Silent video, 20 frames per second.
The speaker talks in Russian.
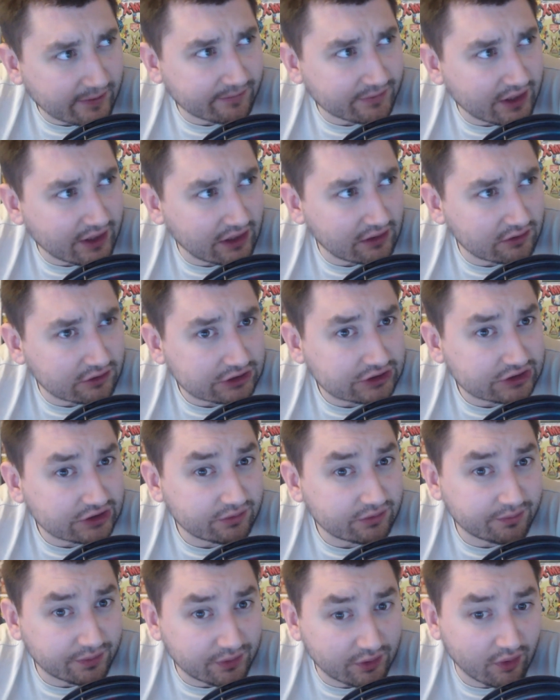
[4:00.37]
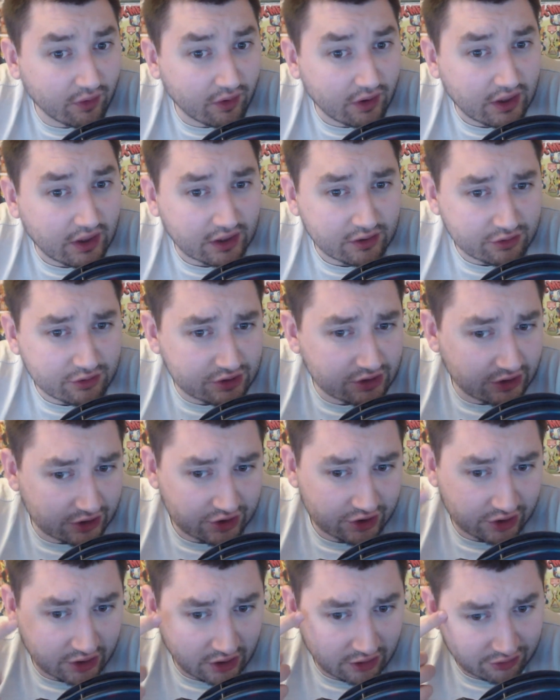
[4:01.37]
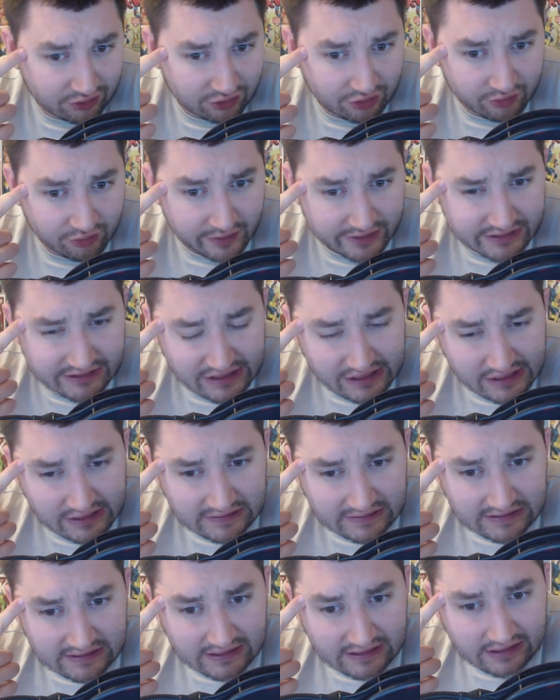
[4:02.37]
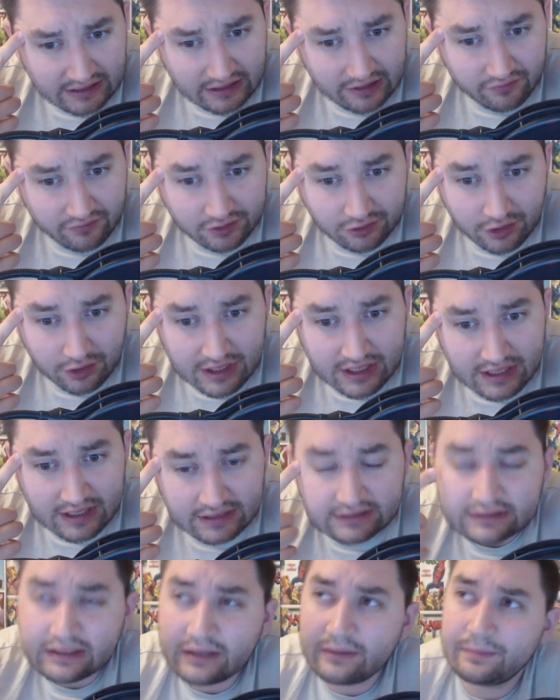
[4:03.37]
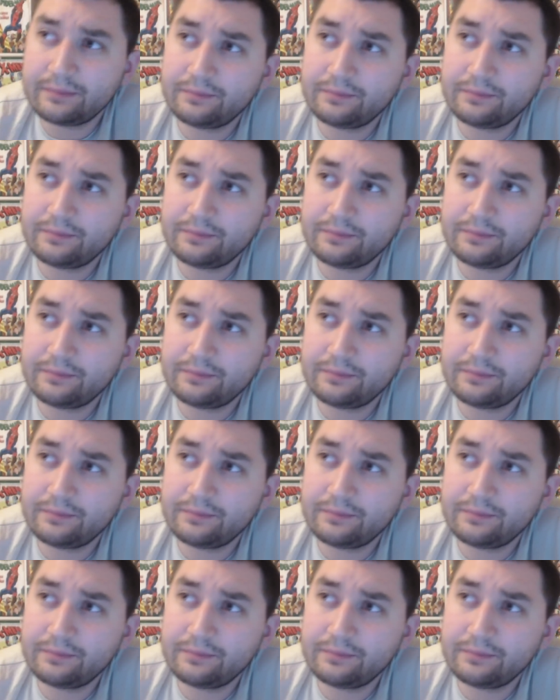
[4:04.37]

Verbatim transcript: деле очень плохо, люди начинают думать. И в итоге, когда